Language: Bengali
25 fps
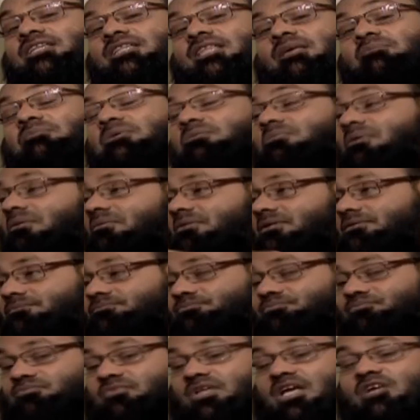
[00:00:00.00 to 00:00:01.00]
তেমনিভাবে
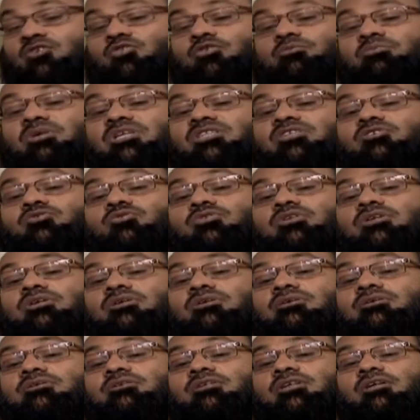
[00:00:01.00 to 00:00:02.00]
একজন ব্যক্তি যদি
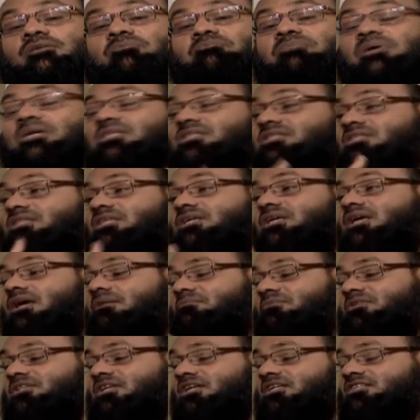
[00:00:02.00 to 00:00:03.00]
ব্যক্তিকে
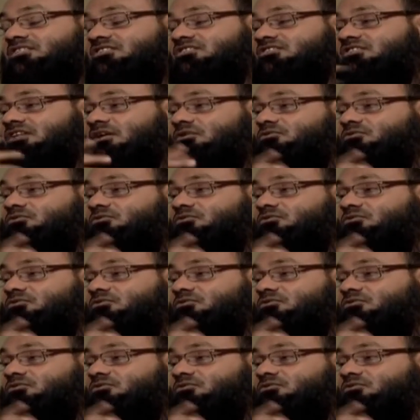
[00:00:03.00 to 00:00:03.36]
আপনি দেখেন চিন্তা